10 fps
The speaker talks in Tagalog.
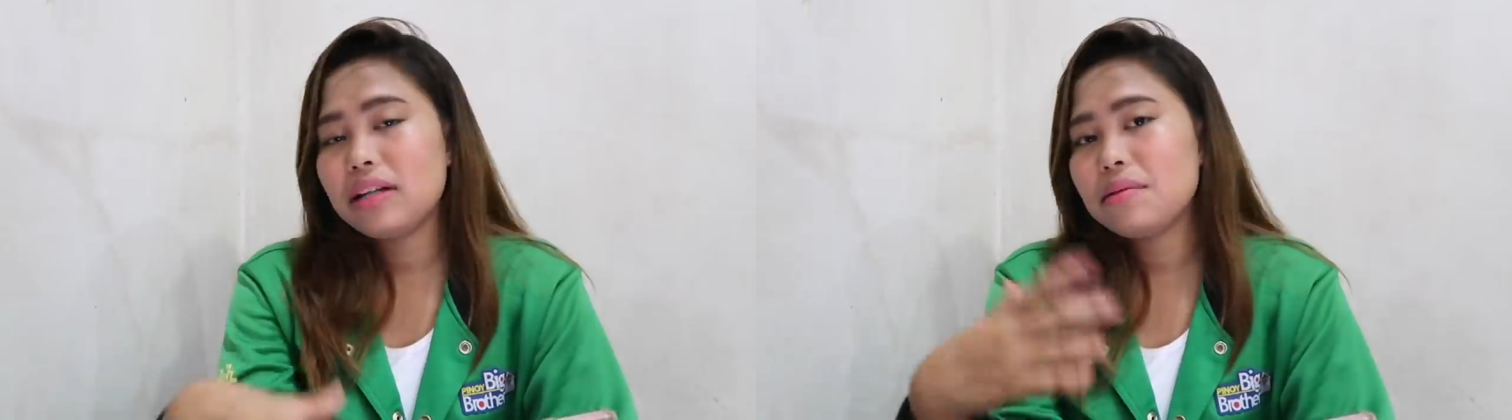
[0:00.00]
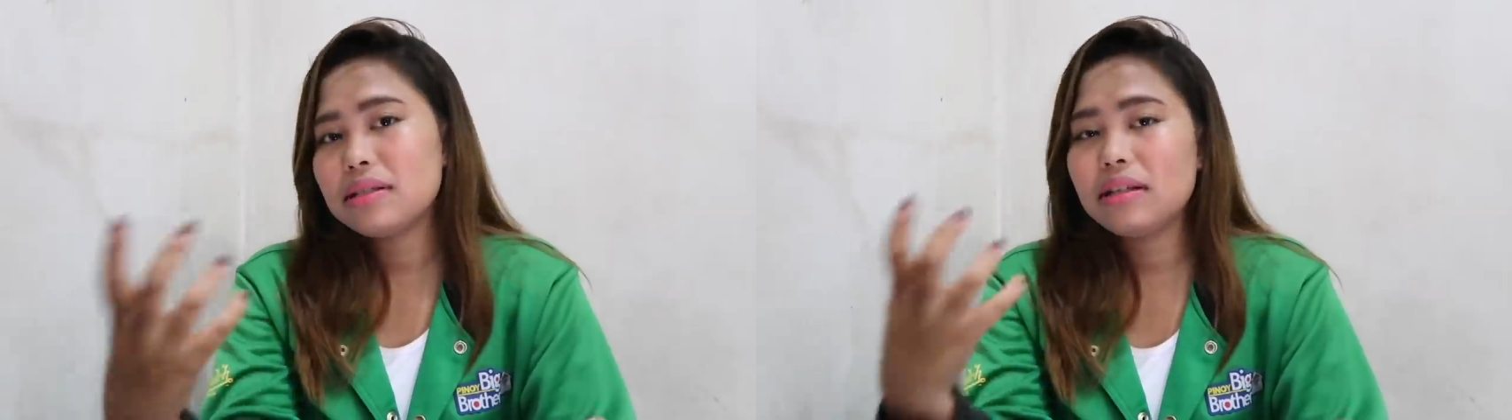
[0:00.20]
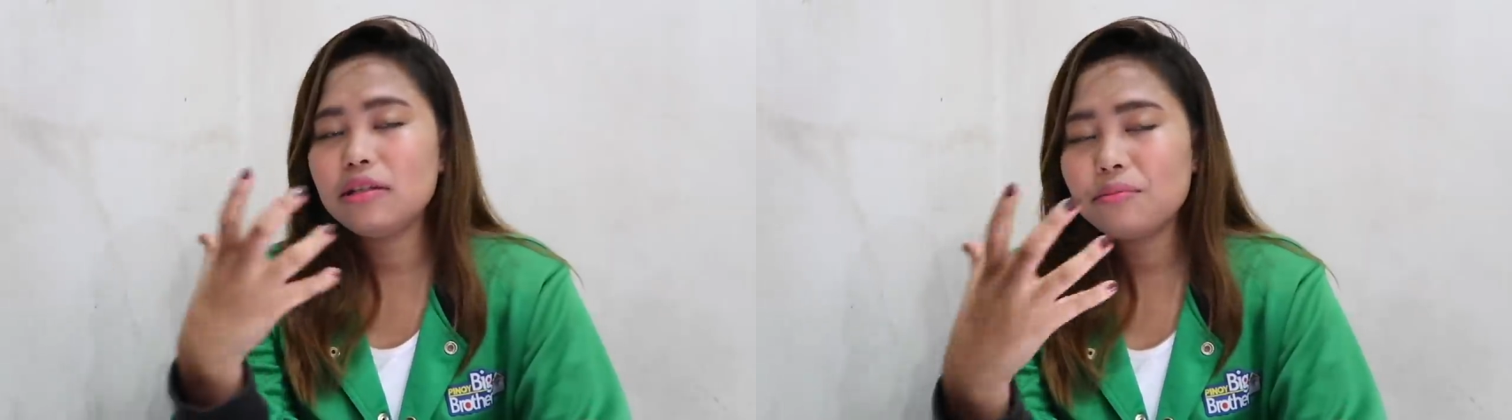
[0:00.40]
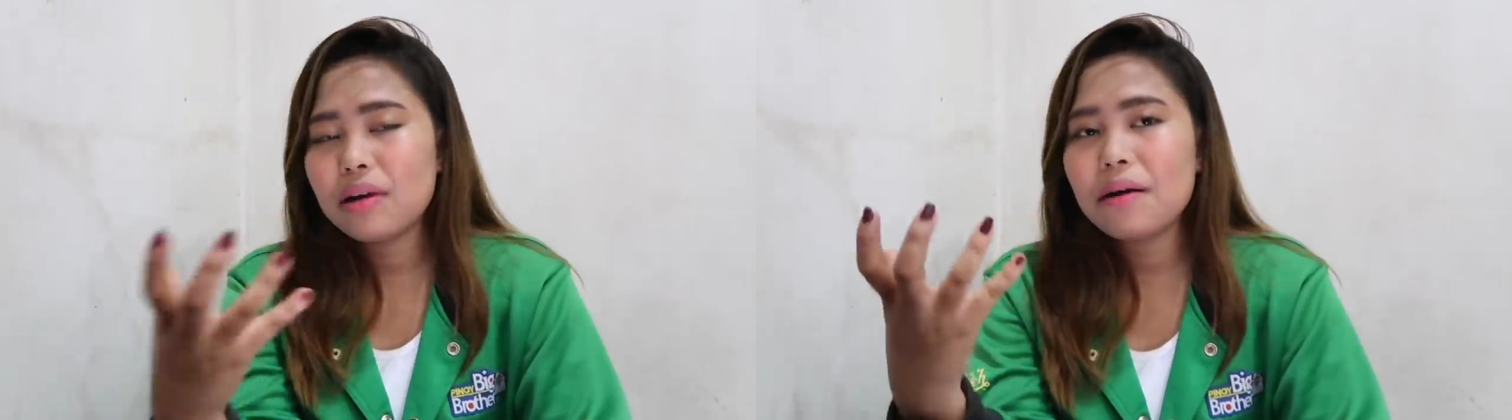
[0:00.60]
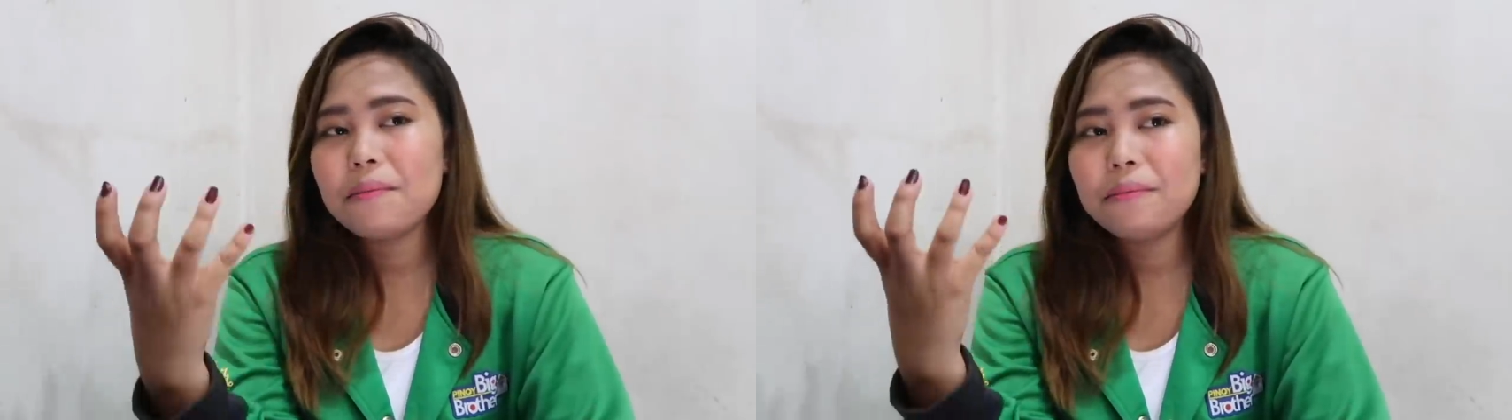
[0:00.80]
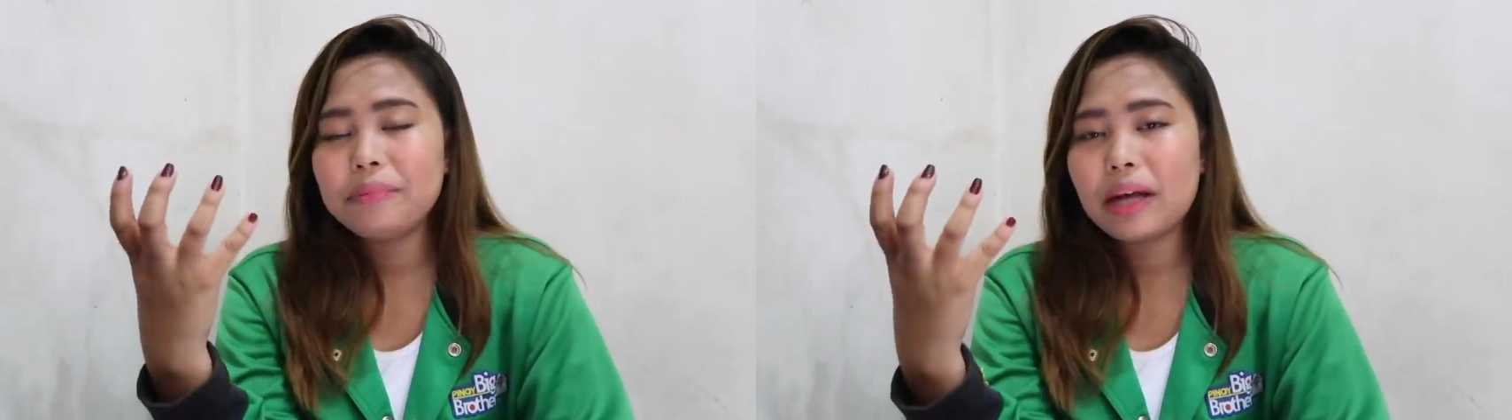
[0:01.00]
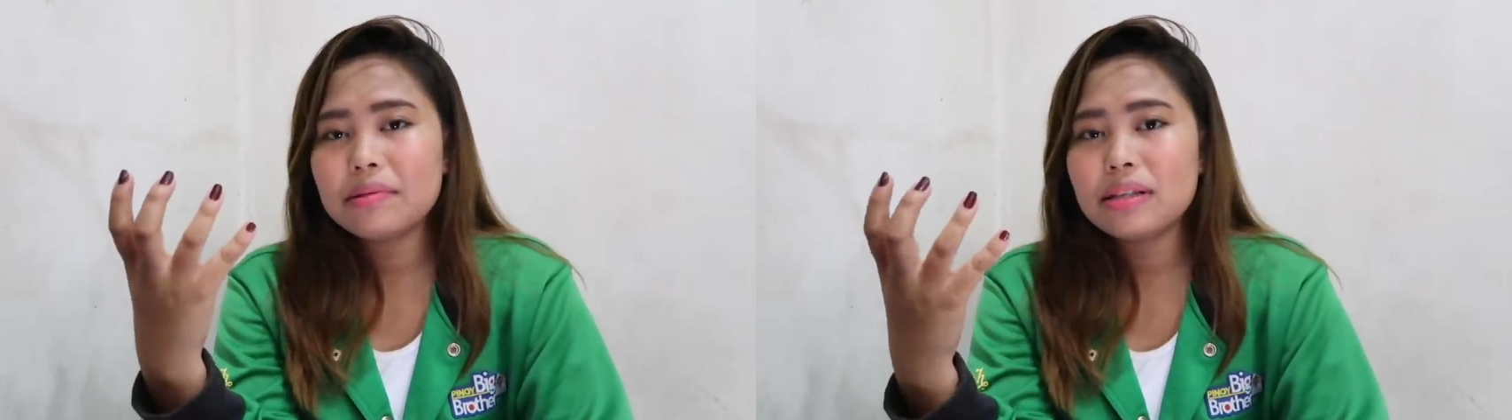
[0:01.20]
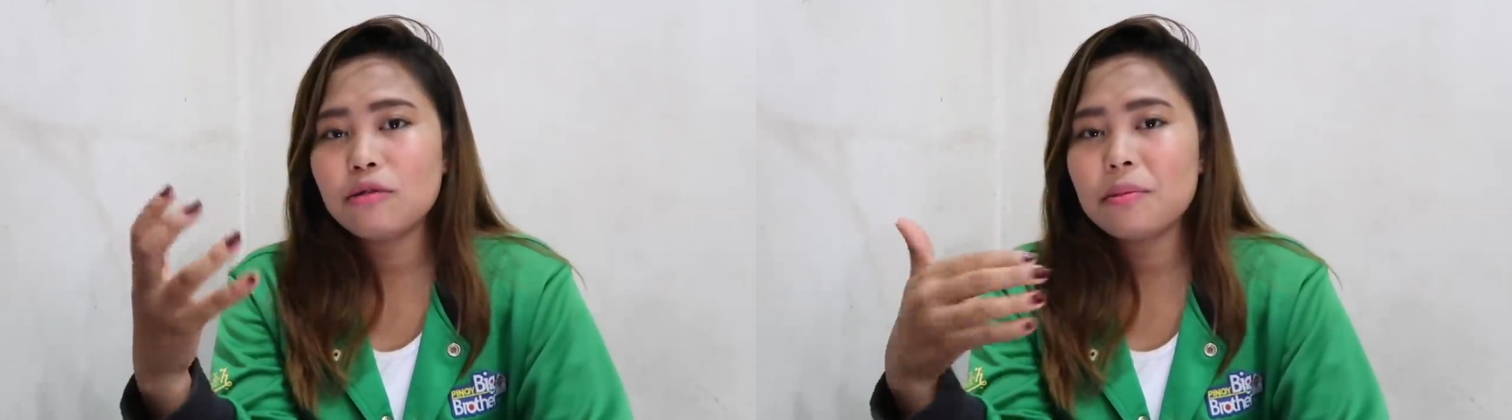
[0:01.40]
pinalabas din yung mga times na